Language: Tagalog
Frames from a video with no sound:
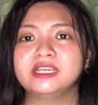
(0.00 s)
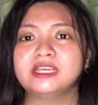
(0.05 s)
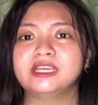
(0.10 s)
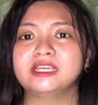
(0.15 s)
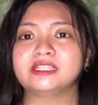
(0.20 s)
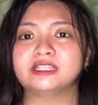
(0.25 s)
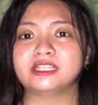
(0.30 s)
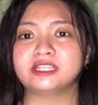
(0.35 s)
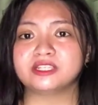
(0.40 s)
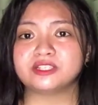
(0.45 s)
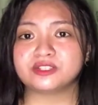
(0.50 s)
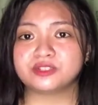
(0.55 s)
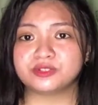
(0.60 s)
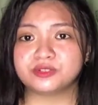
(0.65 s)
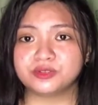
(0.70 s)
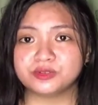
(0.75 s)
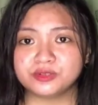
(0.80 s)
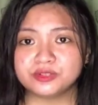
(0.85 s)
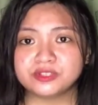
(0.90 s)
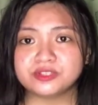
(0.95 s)
It is
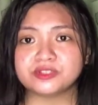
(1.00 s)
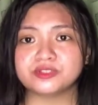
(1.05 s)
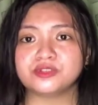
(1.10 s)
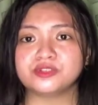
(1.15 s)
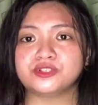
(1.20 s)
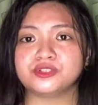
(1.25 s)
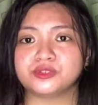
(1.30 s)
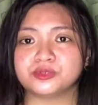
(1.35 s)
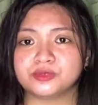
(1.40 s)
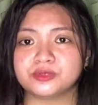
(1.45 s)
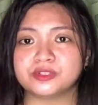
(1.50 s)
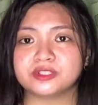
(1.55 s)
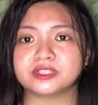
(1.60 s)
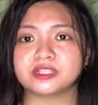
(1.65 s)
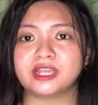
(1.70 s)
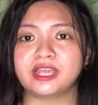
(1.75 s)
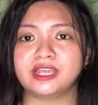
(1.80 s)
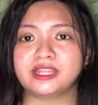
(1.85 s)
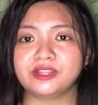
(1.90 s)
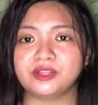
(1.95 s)
used to
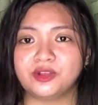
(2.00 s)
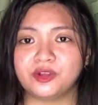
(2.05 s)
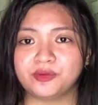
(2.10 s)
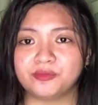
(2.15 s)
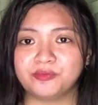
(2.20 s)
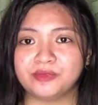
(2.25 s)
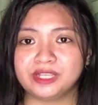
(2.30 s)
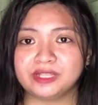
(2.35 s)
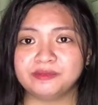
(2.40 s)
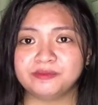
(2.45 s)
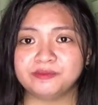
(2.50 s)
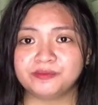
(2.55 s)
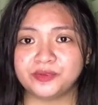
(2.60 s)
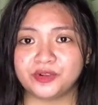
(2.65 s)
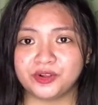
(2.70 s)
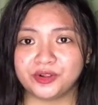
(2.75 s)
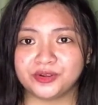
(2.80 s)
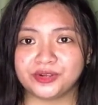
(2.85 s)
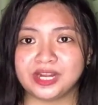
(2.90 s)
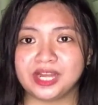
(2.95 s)
choose and open
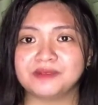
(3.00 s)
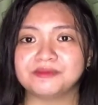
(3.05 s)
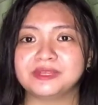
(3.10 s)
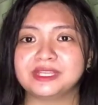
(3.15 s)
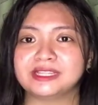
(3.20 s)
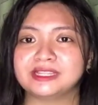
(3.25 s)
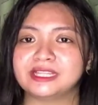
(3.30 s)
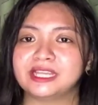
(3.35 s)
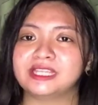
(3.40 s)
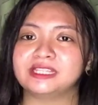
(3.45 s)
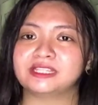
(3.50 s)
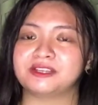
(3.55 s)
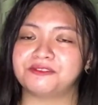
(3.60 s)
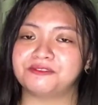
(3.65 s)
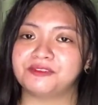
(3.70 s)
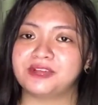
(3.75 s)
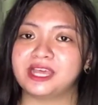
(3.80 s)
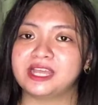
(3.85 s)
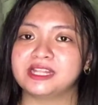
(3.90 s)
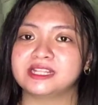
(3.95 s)
program and data
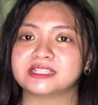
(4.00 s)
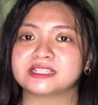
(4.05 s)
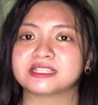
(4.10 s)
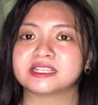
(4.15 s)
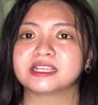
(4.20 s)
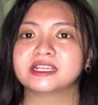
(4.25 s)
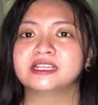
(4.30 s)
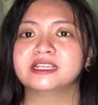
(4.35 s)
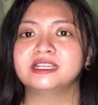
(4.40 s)
files.